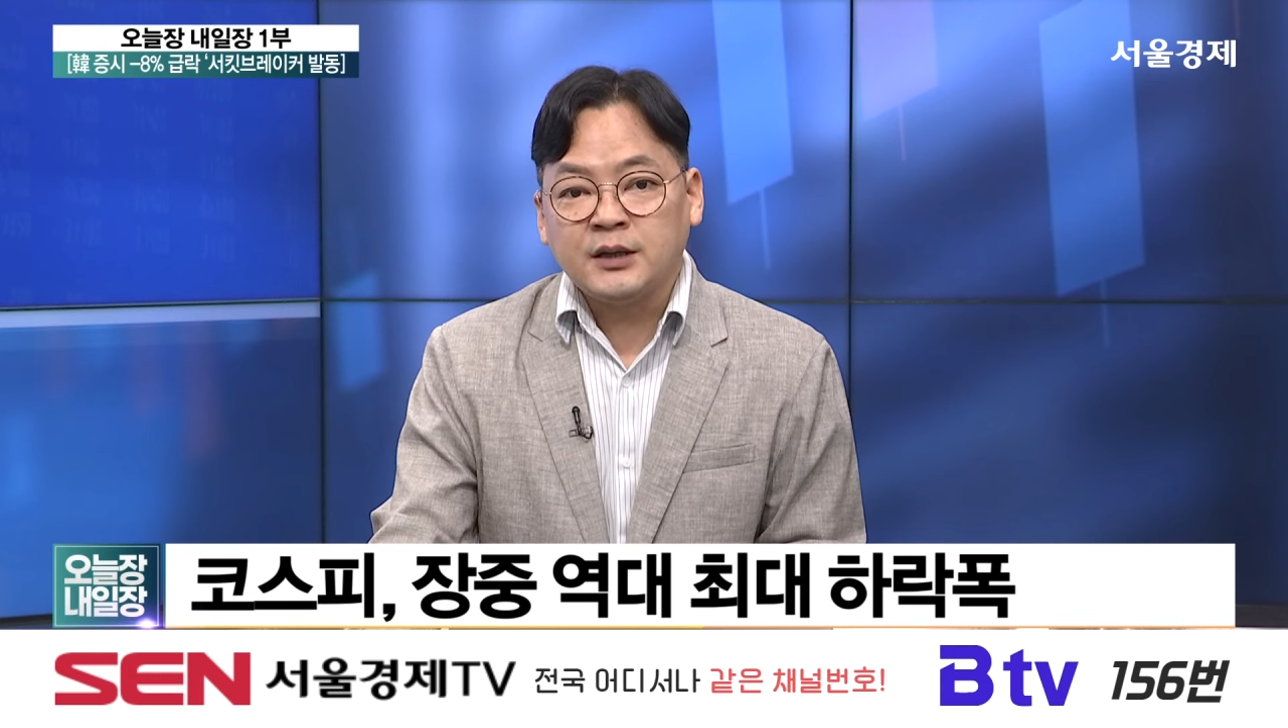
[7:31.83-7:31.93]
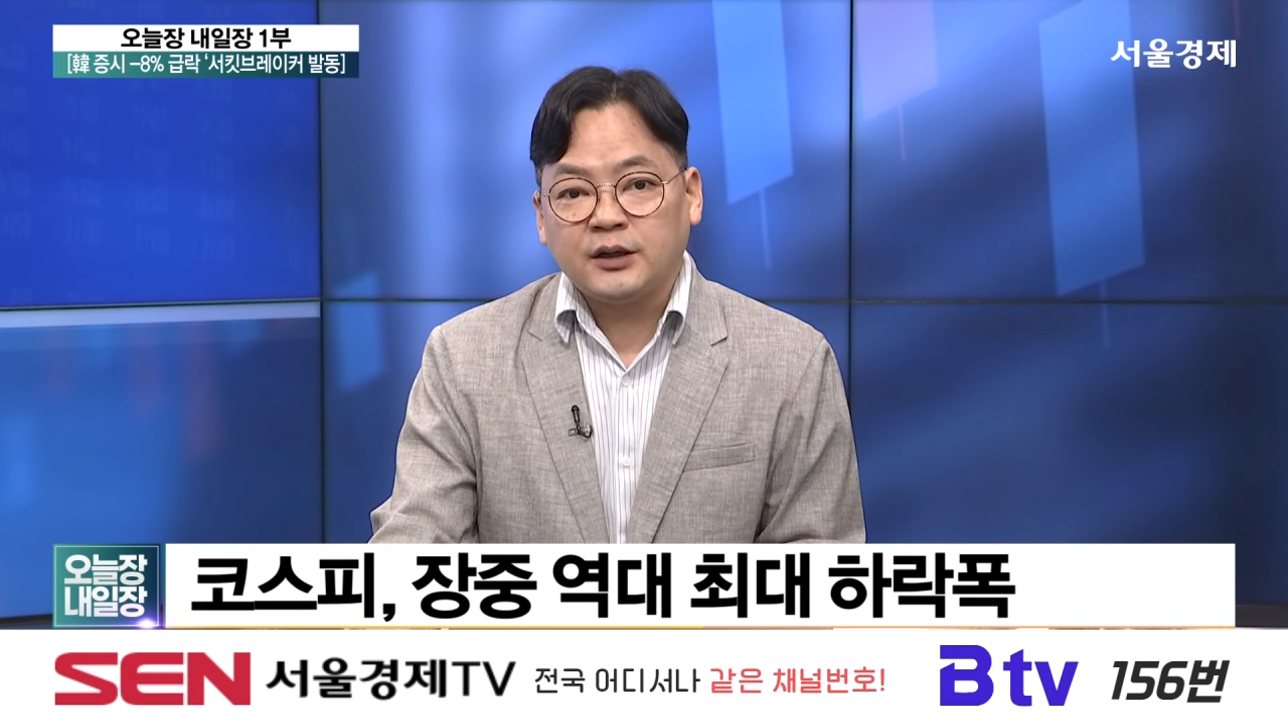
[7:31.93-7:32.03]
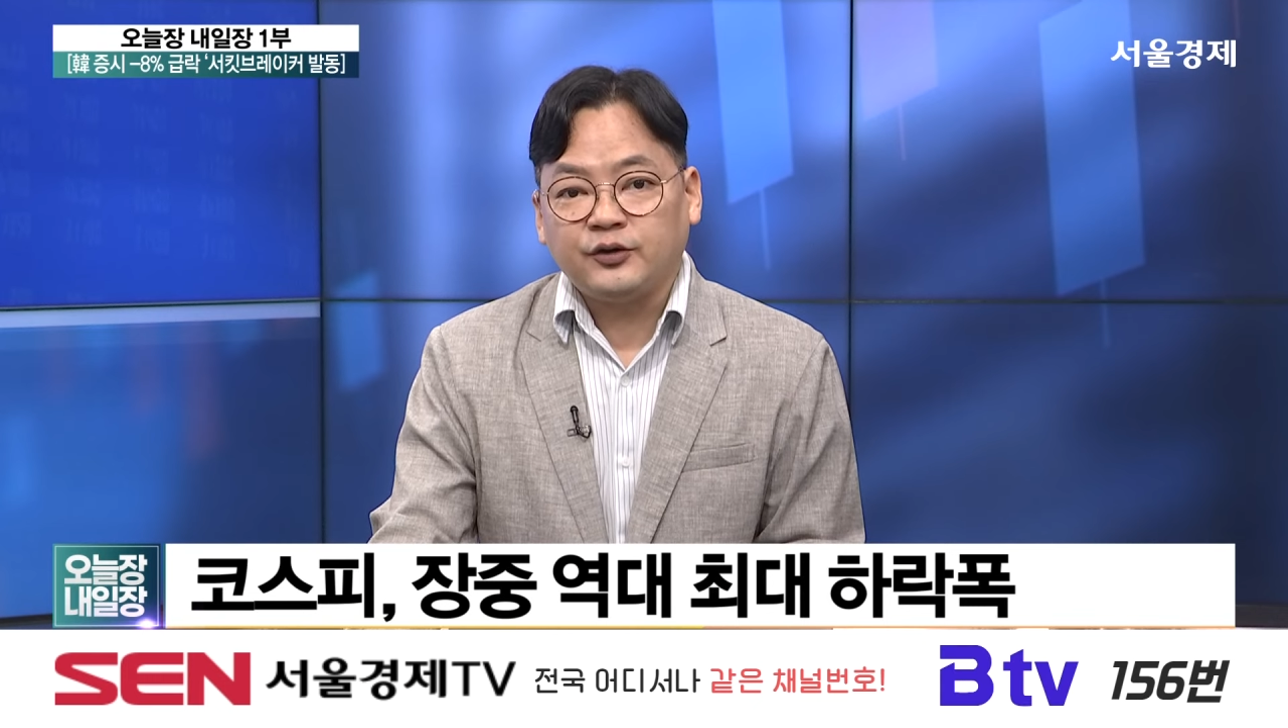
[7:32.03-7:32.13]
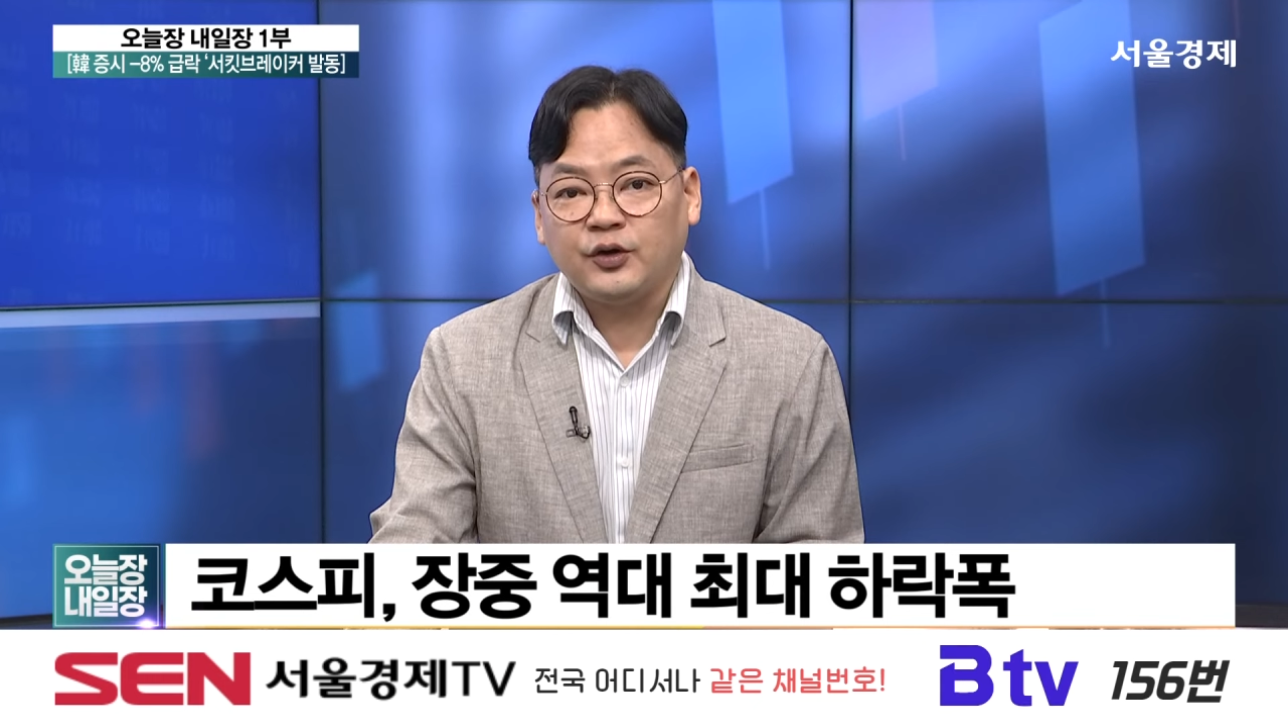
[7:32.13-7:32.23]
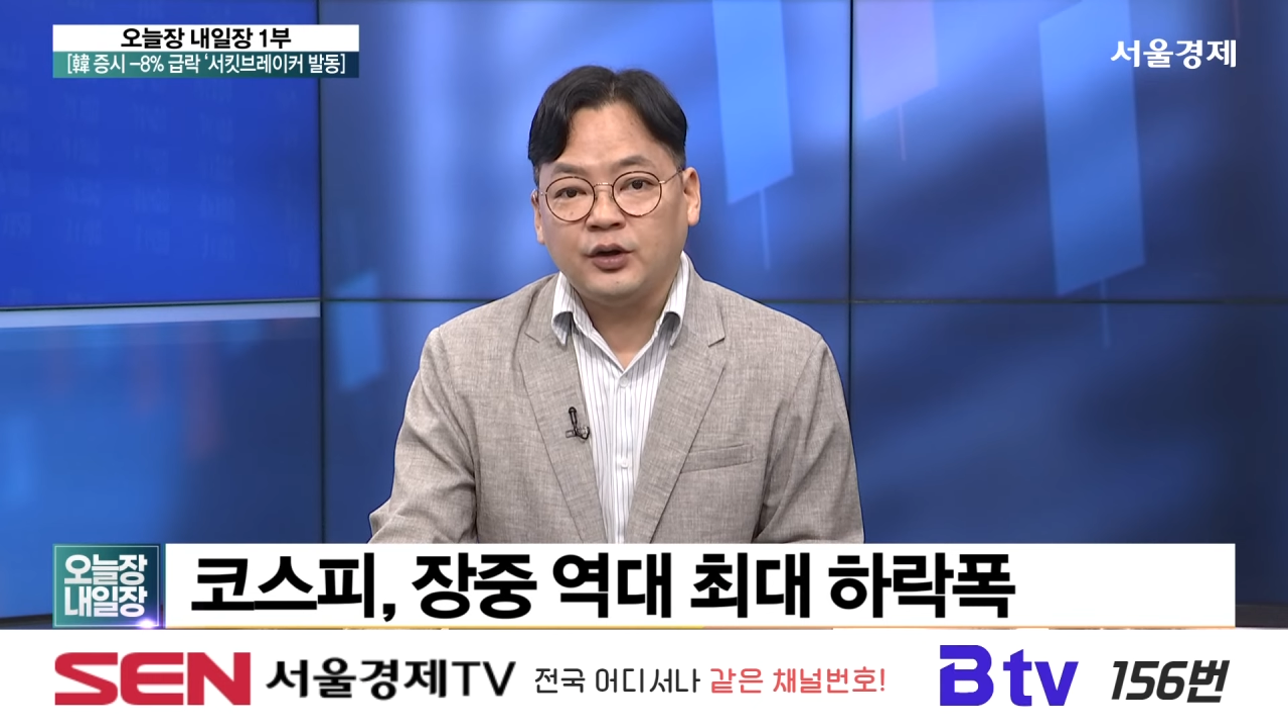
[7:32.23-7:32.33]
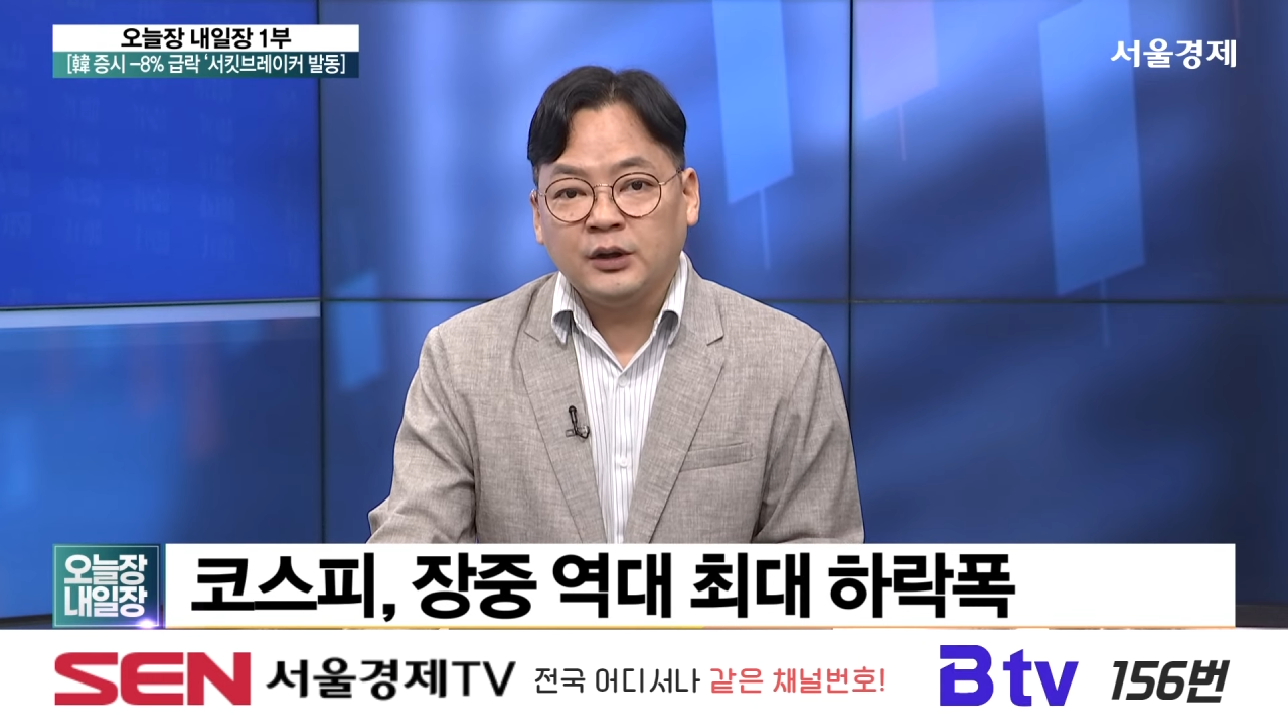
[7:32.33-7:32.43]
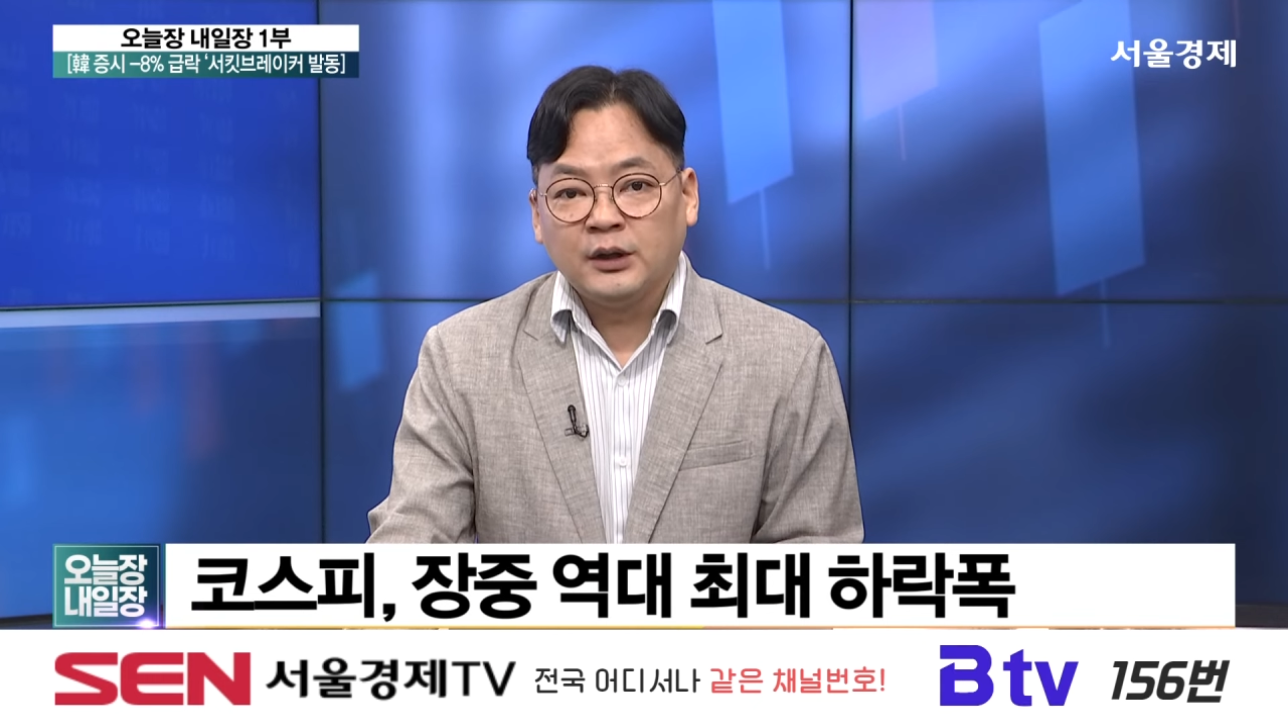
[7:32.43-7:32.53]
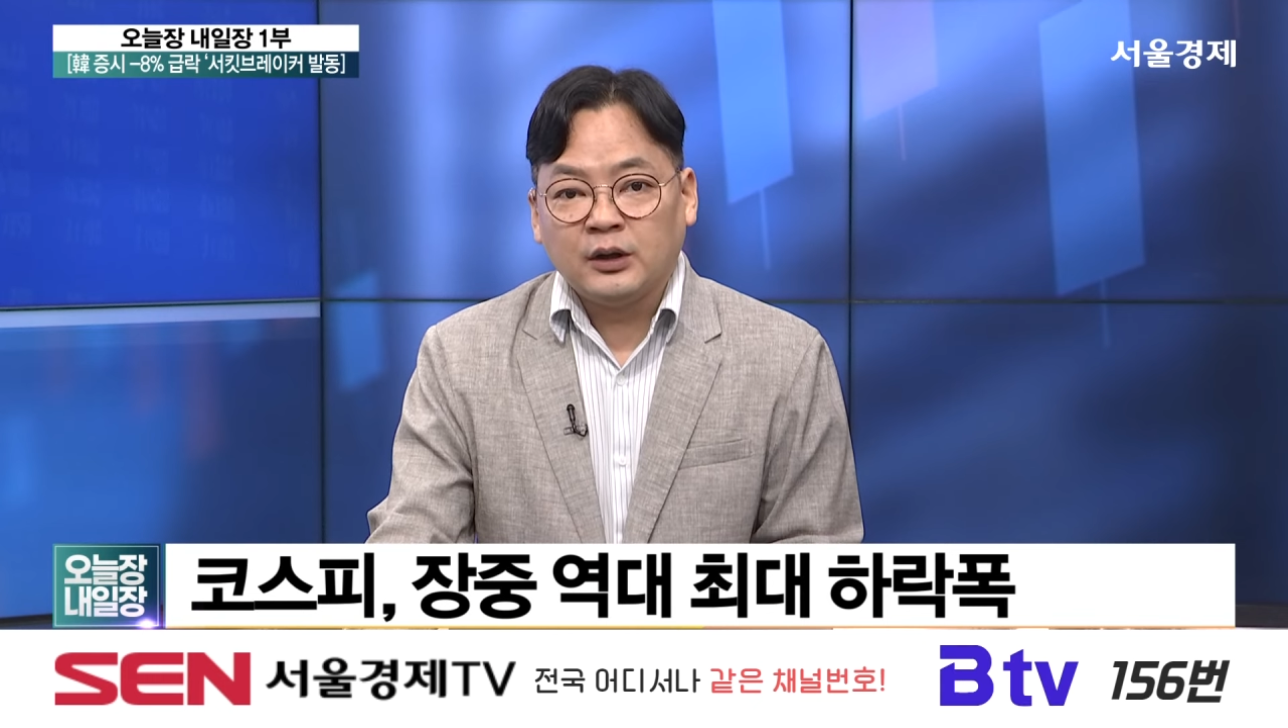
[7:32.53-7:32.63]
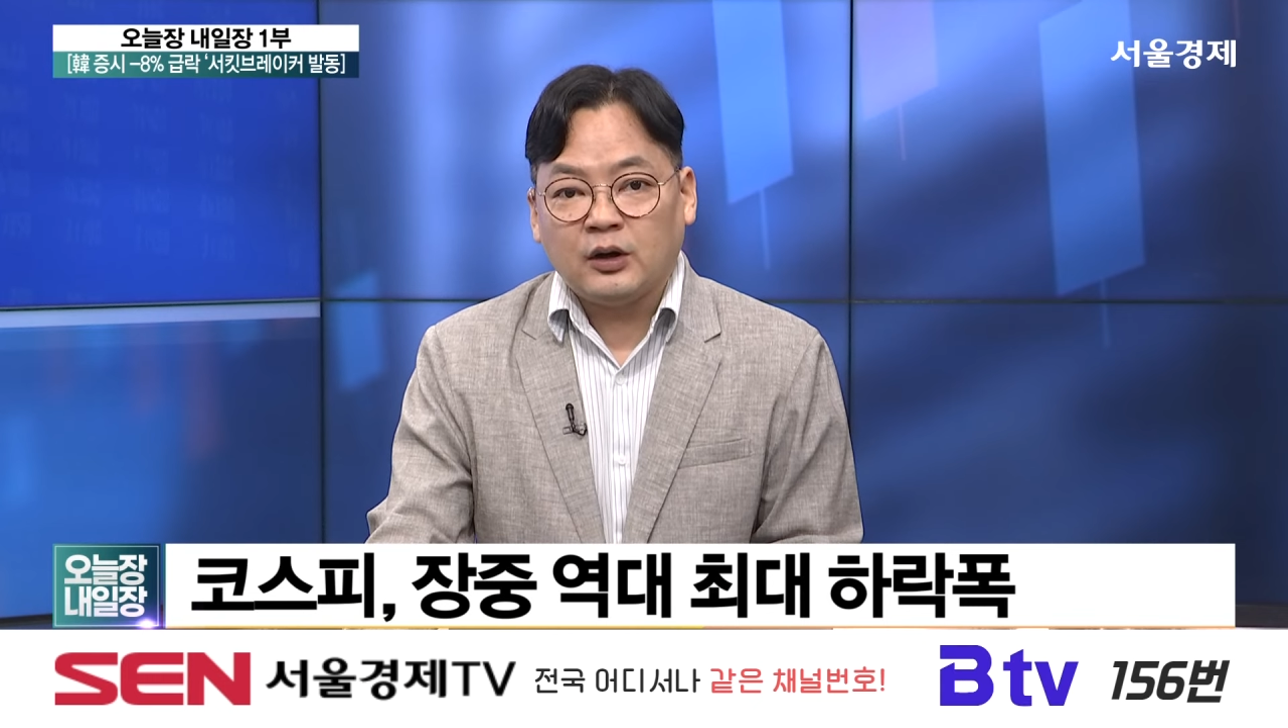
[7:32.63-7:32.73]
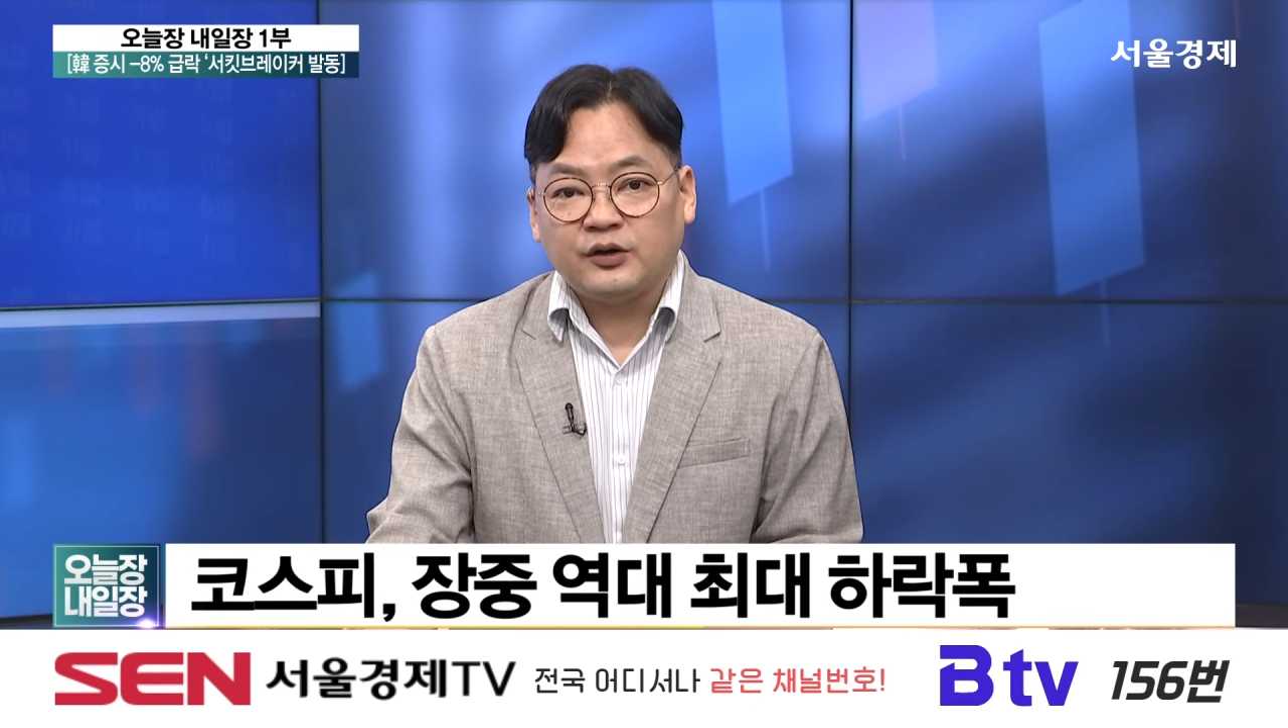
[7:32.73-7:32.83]
그래서
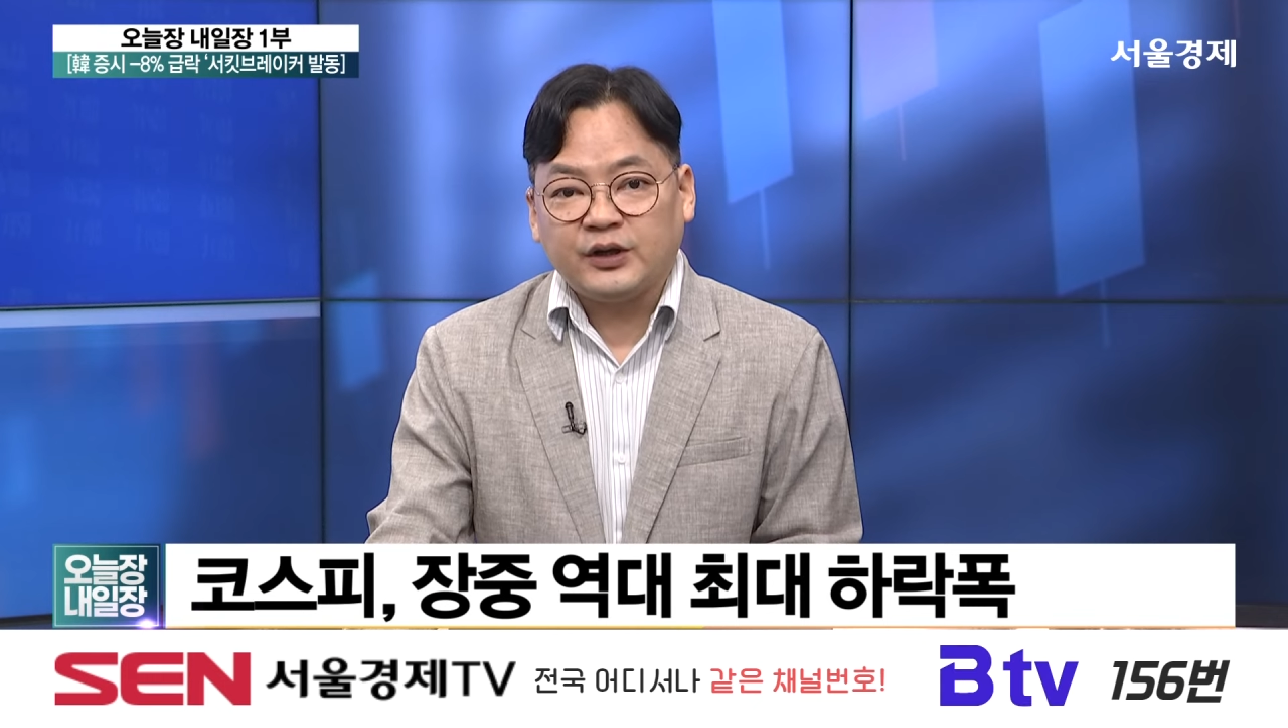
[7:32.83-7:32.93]
어,